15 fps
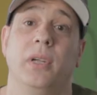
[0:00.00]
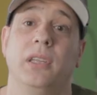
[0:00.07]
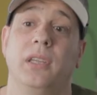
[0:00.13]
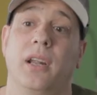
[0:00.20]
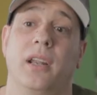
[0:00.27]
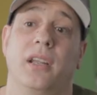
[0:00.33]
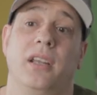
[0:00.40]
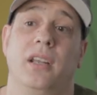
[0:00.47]

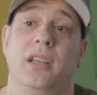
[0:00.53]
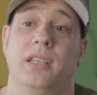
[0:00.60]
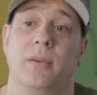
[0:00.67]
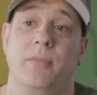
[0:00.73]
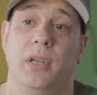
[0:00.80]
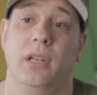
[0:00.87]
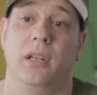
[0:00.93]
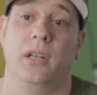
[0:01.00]
realmente
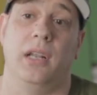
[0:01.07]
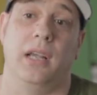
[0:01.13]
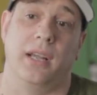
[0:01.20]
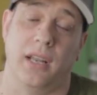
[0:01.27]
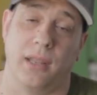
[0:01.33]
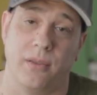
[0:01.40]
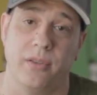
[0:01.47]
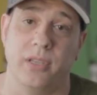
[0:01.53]
requiere también
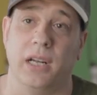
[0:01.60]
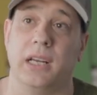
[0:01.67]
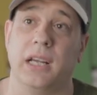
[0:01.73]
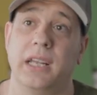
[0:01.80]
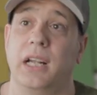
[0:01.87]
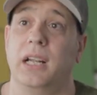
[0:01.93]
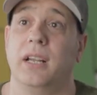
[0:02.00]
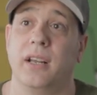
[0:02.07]
la creación
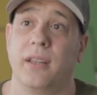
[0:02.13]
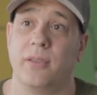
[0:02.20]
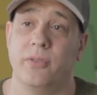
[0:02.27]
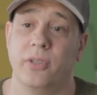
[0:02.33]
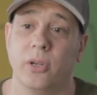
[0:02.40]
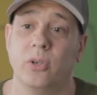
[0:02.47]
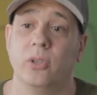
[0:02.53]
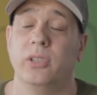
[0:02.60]
del canal y
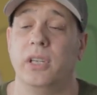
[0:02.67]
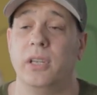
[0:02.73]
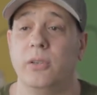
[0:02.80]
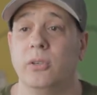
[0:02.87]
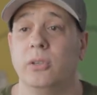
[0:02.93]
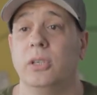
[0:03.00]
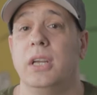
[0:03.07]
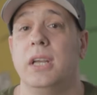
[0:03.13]
creación del
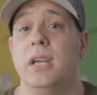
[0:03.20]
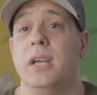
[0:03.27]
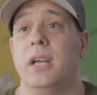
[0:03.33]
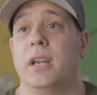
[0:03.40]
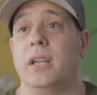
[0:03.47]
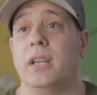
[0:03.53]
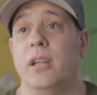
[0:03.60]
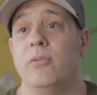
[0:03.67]
contenido,
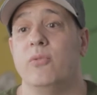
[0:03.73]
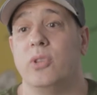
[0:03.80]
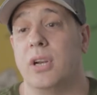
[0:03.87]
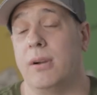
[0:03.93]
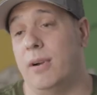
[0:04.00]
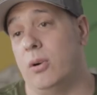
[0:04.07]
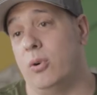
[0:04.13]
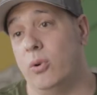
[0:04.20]
requiere
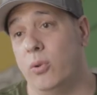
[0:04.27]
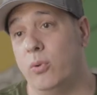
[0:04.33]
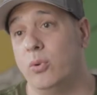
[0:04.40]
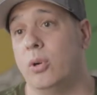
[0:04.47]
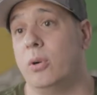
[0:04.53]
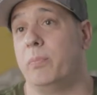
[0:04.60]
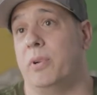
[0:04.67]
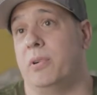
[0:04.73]
un trabajo
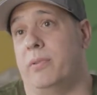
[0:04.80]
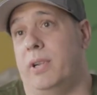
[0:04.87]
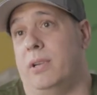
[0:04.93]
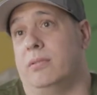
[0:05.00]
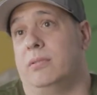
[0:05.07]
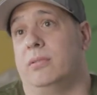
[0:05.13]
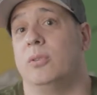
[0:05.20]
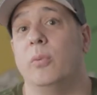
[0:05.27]
duro, pero
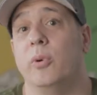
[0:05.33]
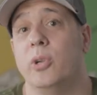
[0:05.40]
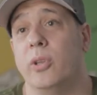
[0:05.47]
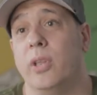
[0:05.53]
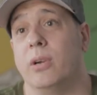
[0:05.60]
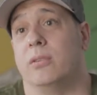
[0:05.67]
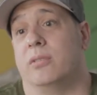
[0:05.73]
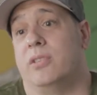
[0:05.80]
bueno,
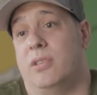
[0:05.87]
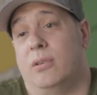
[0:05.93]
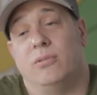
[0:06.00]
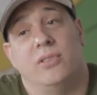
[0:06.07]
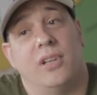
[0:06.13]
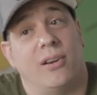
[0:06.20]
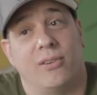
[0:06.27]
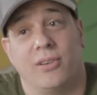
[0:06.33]
como yo digo, si
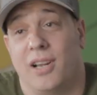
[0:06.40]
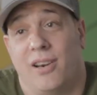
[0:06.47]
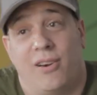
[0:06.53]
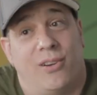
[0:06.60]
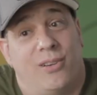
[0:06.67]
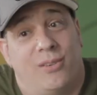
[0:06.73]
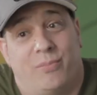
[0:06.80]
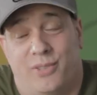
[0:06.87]
te gusta el rock
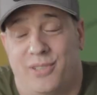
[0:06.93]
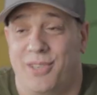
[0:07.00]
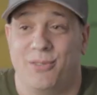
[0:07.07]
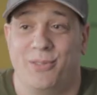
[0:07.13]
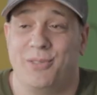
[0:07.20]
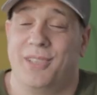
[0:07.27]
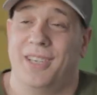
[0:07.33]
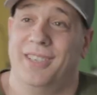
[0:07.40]
and roll,
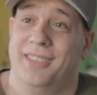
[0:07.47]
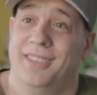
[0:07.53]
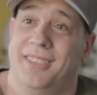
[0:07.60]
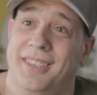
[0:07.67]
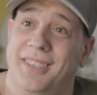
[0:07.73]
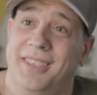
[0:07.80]
pues te gusta.